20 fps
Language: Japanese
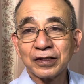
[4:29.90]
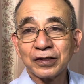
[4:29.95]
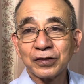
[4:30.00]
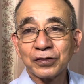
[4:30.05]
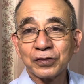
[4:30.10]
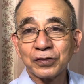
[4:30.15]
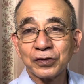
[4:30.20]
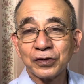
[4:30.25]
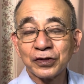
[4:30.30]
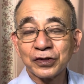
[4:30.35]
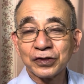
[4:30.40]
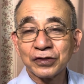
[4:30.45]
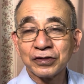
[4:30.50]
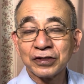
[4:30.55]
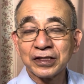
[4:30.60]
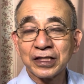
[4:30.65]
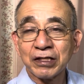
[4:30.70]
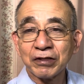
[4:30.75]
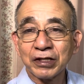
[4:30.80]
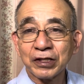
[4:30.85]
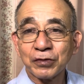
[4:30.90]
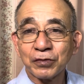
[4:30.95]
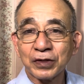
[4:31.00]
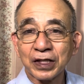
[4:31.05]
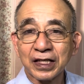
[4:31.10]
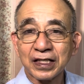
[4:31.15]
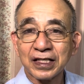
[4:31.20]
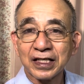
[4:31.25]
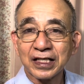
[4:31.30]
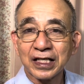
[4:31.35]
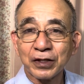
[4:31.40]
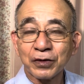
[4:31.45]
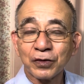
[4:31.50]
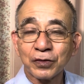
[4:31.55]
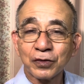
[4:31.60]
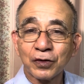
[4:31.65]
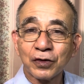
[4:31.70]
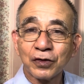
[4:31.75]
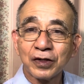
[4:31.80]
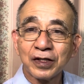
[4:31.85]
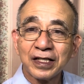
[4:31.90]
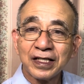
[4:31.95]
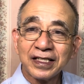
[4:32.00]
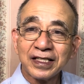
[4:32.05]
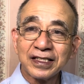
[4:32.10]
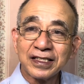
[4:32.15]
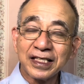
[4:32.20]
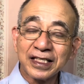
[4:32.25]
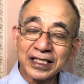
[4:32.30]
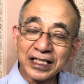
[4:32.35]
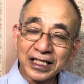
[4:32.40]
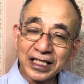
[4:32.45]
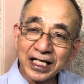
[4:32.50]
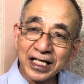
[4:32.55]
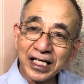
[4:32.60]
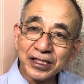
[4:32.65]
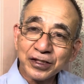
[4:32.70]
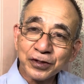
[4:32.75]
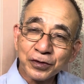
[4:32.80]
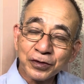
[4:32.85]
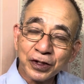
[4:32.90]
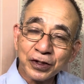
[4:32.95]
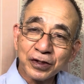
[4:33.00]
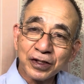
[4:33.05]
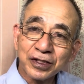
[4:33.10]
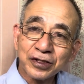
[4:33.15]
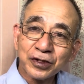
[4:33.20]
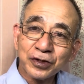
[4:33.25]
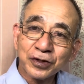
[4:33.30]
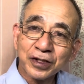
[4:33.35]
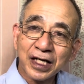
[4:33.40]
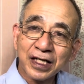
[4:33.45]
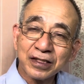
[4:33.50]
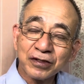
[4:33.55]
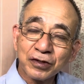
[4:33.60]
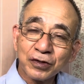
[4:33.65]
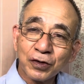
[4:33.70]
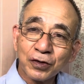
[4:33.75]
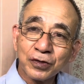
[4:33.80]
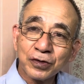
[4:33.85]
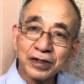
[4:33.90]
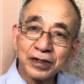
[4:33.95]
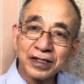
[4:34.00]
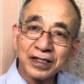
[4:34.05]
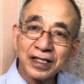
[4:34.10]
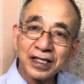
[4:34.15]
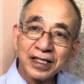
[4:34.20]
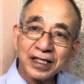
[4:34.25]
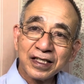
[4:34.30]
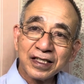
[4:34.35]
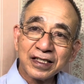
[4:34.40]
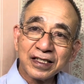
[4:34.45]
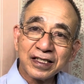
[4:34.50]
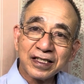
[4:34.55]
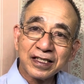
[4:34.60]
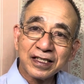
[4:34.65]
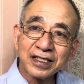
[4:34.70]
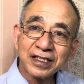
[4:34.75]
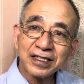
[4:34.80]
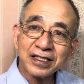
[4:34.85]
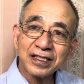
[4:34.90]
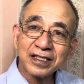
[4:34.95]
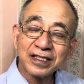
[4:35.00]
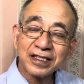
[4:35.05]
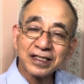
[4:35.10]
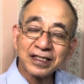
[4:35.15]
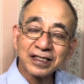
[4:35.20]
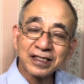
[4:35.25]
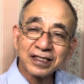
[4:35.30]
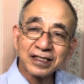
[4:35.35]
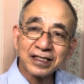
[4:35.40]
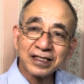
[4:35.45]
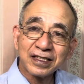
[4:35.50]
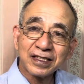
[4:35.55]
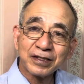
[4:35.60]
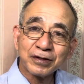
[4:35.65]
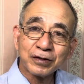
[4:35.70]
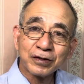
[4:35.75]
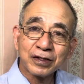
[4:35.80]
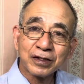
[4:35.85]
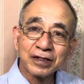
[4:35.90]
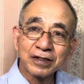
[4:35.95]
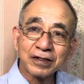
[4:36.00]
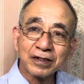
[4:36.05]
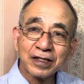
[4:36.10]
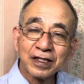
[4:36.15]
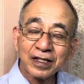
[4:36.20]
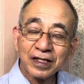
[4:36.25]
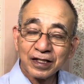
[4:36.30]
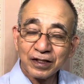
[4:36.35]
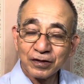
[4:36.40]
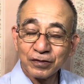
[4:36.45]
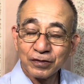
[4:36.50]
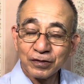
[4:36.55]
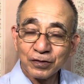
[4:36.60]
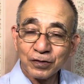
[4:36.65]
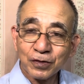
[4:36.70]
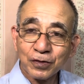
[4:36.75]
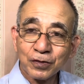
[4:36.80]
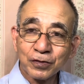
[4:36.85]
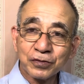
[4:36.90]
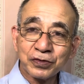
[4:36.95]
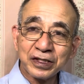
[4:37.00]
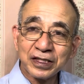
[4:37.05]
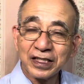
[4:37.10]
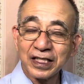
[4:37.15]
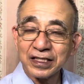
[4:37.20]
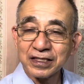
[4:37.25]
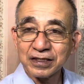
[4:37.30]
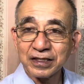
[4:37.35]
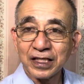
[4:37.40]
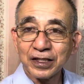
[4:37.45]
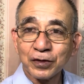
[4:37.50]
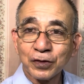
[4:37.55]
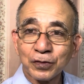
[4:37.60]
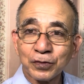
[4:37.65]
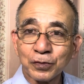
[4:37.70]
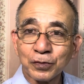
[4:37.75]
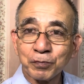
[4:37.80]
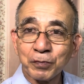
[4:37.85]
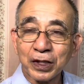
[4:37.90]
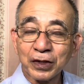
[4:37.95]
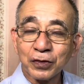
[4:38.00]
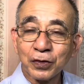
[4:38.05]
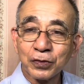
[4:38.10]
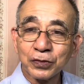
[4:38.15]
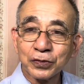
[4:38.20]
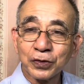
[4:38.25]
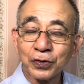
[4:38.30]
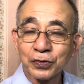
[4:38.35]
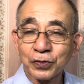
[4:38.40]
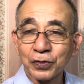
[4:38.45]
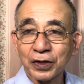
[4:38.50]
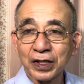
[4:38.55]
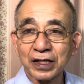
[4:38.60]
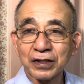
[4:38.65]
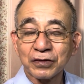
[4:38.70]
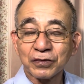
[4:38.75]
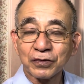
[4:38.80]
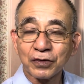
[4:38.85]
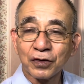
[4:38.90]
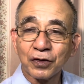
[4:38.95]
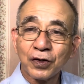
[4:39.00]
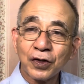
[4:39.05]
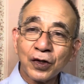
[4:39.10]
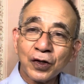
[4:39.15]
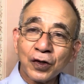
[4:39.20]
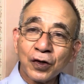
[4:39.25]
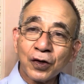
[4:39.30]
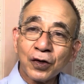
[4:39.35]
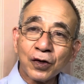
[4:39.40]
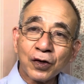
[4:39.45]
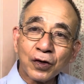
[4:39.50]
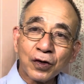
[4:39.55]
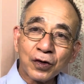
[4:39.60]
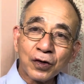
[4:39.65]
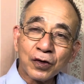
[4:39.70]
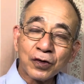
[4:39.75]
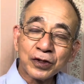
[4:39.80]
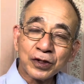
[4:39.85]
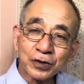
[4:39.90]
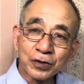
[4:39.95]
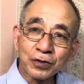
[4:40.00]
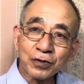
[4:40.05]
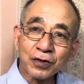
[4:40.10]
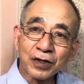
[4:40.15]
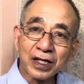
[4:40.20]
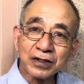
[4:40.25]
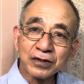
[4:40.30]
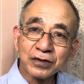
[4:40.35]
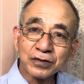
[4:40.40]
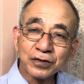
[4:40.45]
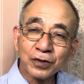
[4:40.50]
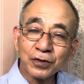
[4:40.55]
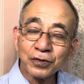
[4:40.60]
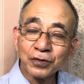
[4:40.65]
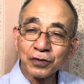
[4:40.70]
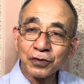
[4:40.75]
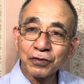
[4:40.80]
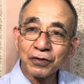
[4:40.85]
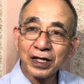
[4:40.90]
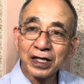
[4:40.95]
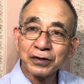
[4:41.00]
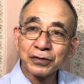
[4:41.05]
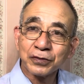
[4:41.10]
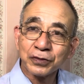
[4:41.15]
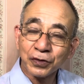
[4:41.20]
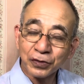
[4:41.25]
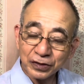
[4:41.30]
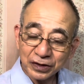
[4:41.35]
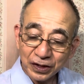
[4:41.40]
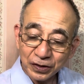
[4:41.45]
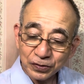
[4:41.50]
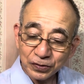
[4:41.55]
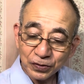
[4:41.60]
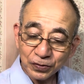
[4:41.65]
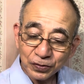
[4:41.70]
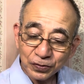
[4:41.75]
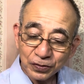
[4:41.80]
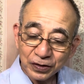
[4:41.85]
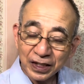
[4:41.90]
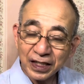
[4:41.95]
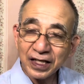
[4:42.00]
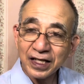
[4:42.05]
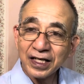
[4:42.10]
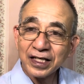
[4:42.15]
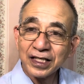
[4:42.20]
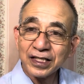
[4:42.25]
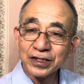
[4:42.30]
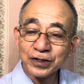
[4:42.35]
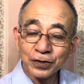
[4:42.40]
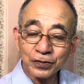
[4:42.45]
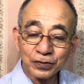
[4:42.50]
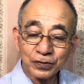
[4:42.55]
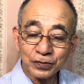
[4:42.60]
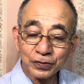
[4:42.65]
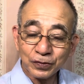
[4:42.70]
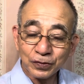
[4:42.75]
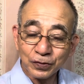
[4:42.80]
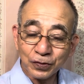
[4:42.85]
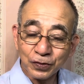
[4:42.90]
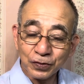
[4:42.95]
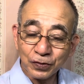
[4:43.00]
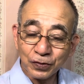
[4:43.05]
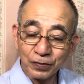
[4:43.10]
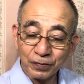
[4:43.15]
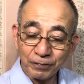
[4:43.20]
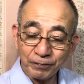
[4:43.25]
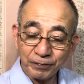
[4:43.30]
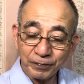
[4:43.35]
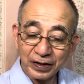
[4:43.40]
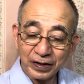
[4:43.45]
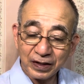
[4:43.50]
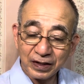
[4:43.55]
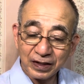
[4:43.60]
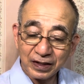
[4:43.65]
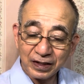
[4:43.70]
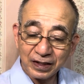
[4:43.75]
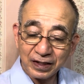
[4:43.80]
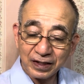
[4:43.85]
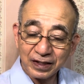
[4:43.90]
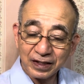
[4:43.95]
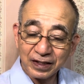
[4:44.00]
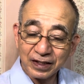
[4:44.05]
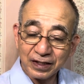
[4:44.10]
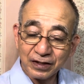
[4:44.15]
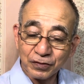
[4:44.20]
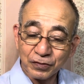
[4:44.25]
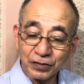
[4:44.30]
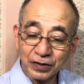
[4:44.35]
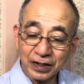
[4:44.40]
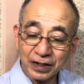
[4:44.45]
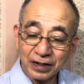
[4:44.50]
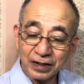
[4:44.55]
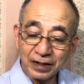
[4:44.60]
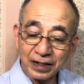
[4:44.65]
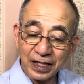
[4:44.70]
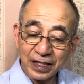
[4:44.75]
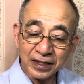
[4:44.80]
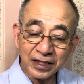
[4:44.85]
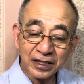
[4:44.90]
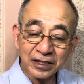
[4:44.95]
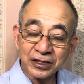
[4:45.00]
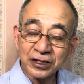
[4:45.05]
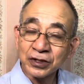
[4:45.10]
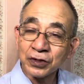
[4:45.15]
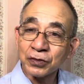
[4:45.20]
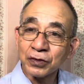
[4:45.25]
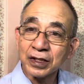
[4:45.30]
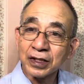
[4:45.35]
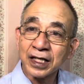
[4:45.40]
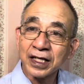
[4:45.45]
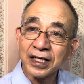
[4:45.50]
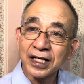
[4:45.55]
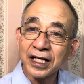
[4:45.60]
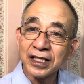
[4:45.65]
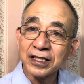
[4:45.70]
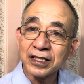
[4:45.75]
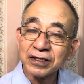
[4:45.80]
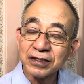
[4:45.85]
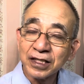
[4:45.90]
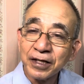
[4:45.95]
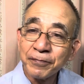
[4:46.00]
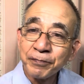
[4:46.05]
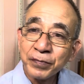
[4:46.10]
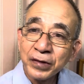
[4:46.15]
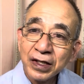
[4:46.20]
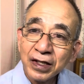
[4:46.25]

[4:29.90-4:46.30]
この輸出してるけどなかなかこの利益が出ないということで中間のえーえー、国ですね、まあ、トルコとかこのインドとかそういうところは潤ってるということでそういうこの,、えー、このアナリストの見解ですね、